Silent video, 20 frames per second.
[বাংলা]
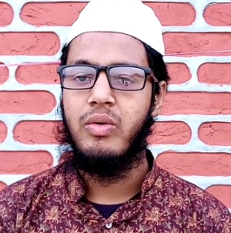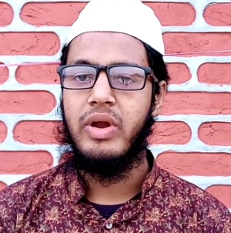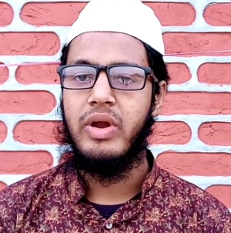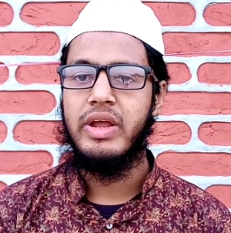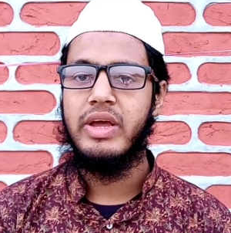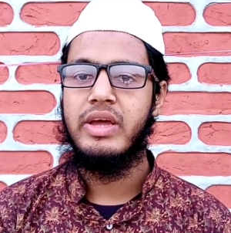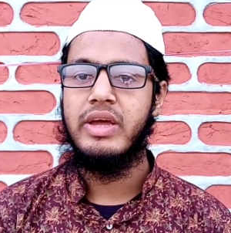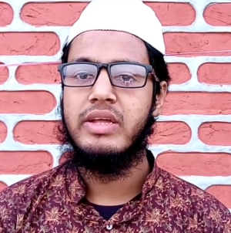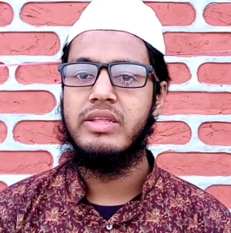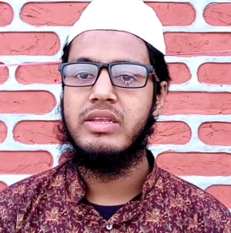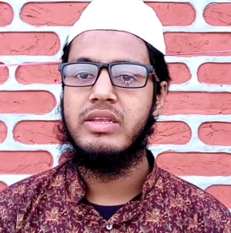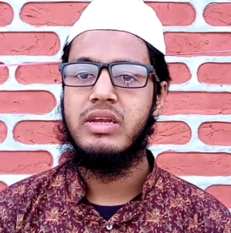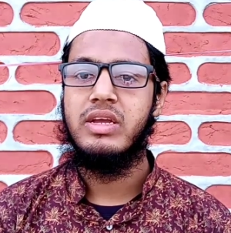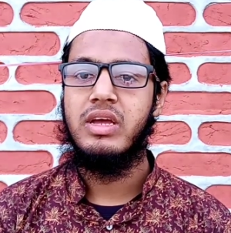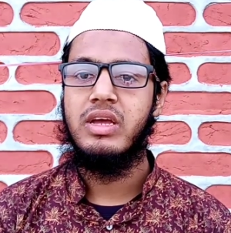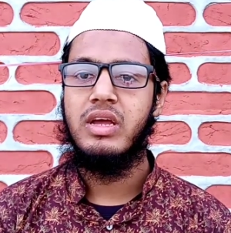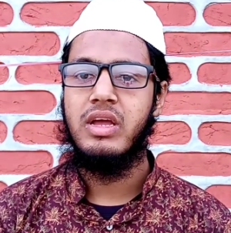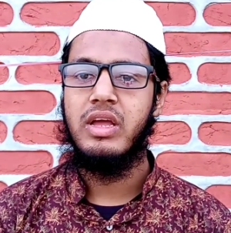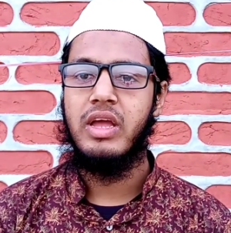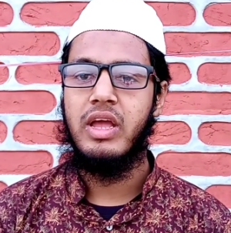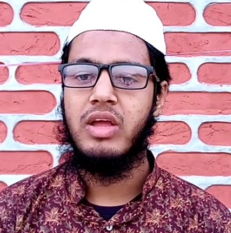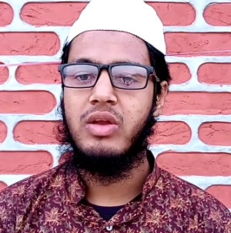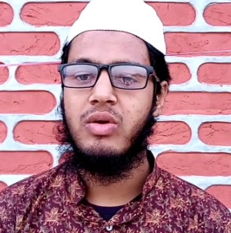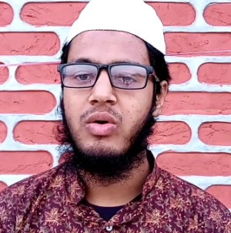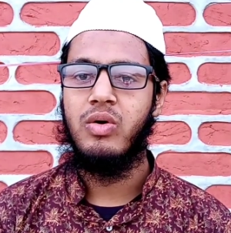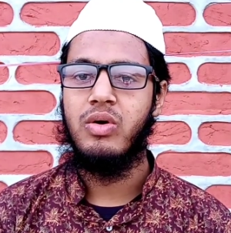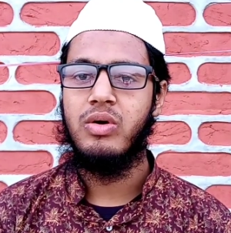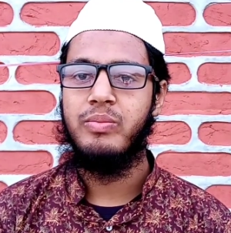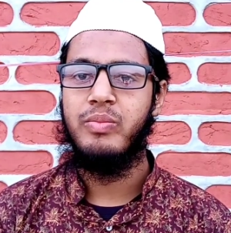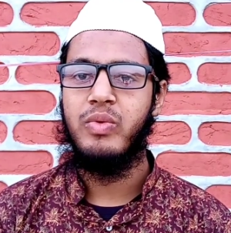অনেক ক্ষেত্রে ক্ষণ
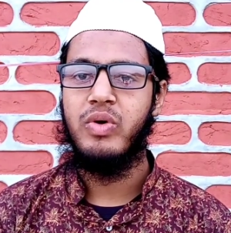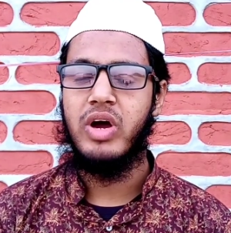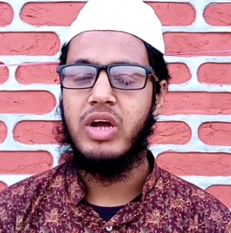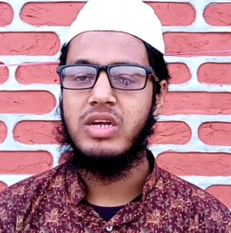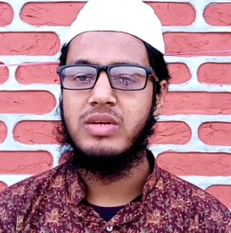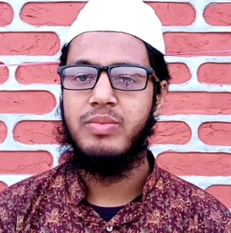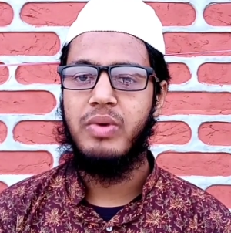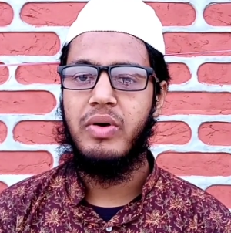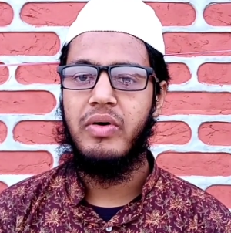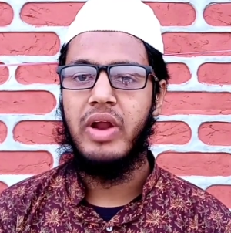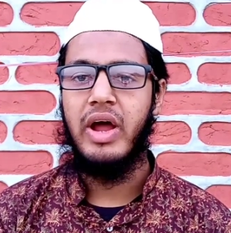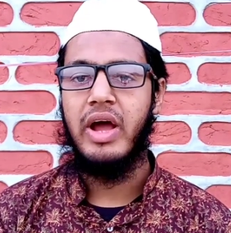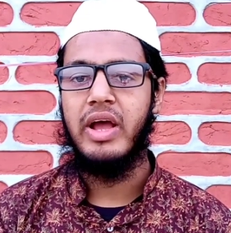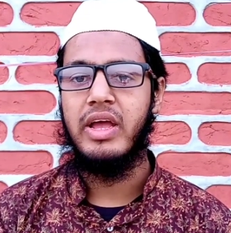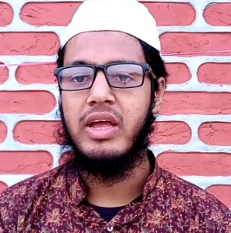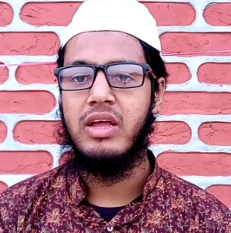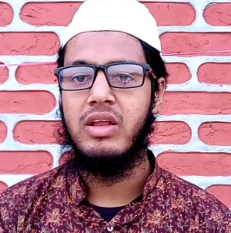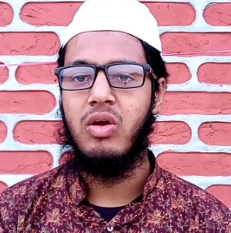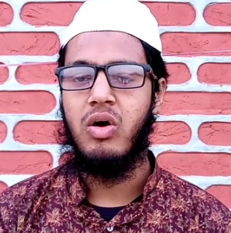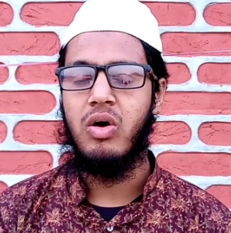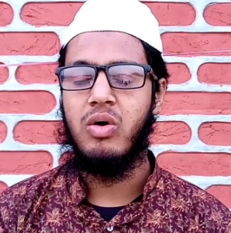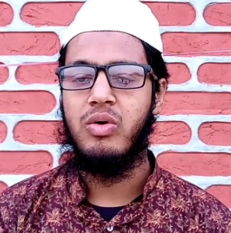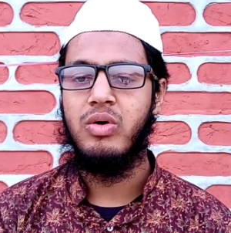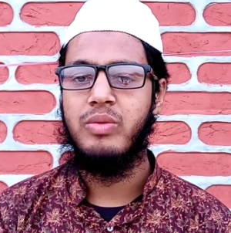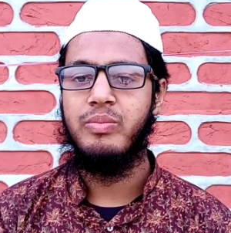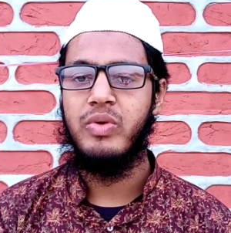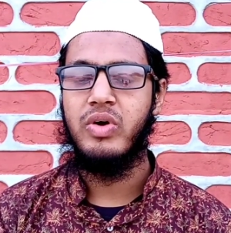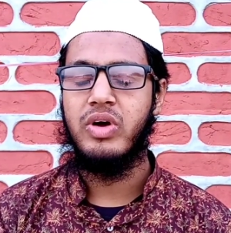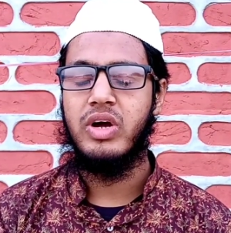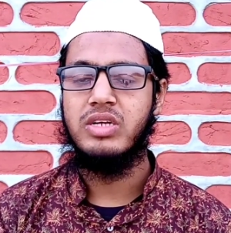প্রকাশ পাওয়ার আগেই গরু
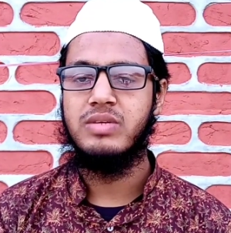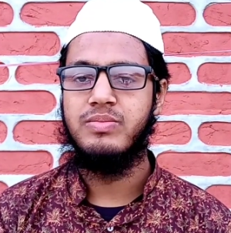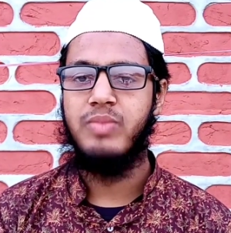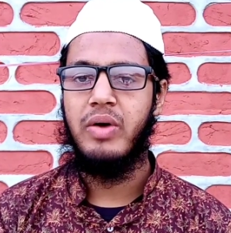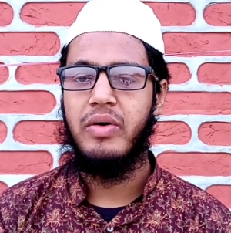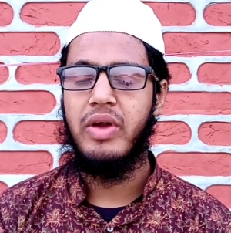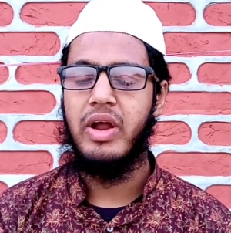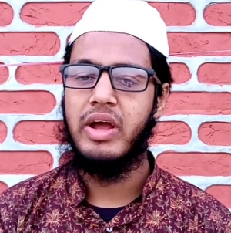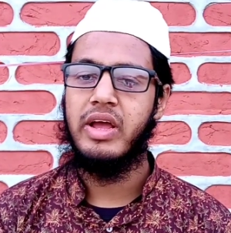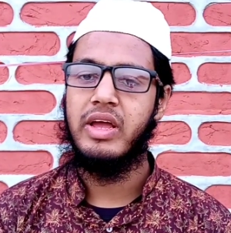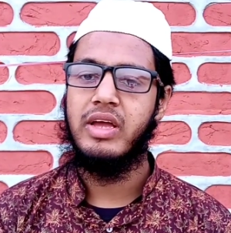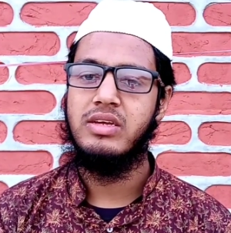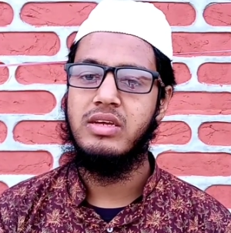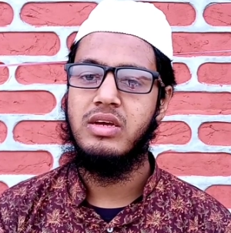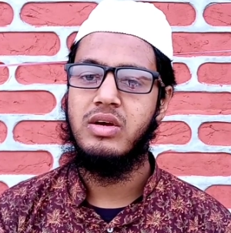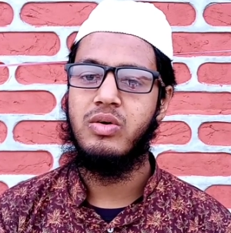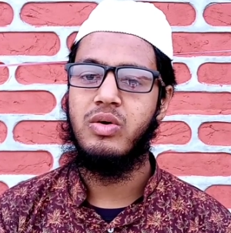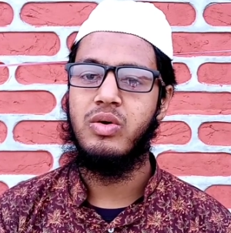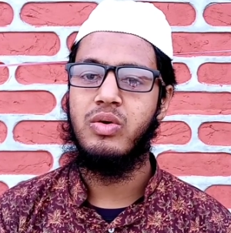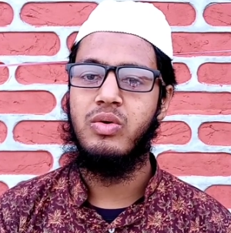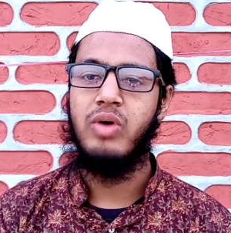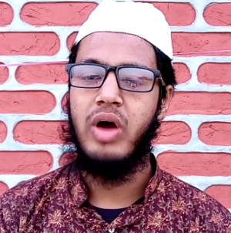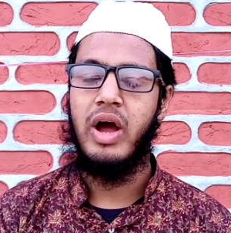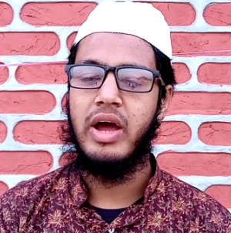আক্রান্ত পশু মারা যায়